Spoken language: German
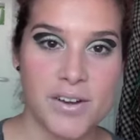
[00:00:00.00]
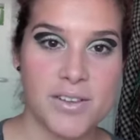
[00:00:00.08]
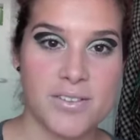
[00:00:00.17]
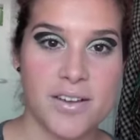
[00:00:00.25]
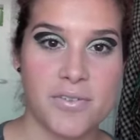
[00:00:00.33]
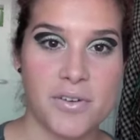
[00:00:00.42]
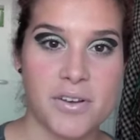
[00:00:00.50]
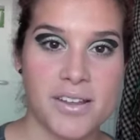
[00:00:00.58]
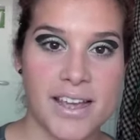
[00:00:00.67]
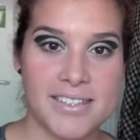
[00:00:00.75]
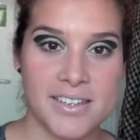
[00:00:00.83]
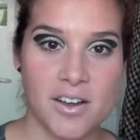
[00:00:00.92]
Und zwar
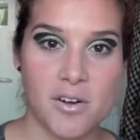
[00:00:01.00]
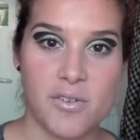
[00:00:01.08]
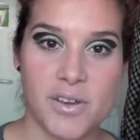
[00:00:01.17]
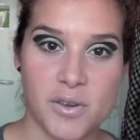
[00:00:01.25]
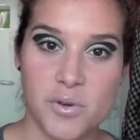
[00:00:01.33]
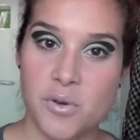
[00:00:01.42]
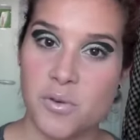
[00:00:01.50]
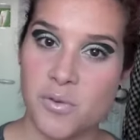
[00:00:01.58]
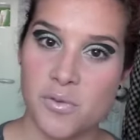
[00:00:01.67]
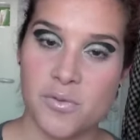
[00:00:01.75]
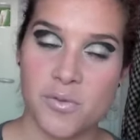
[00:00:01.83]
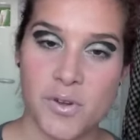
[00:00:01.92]
von Getting Over You
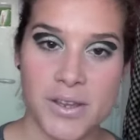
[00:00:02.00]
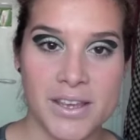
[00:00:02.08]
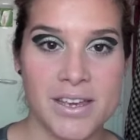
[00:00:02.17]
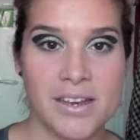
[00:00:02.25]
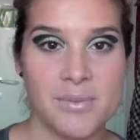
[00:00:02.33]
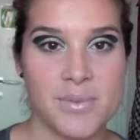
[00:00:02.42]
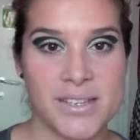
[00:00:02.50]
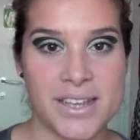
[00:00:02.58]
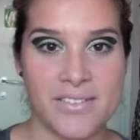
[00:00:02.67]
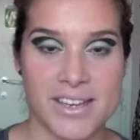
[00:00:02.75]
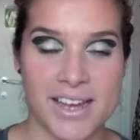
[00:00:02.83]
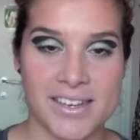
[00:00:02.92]
von ihr mit
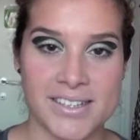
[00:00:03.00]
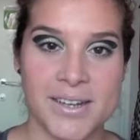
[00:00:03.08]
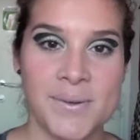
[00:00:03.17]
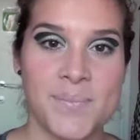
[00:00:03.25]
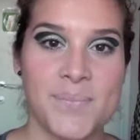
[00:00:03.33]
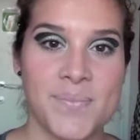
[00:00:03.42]
David Getter.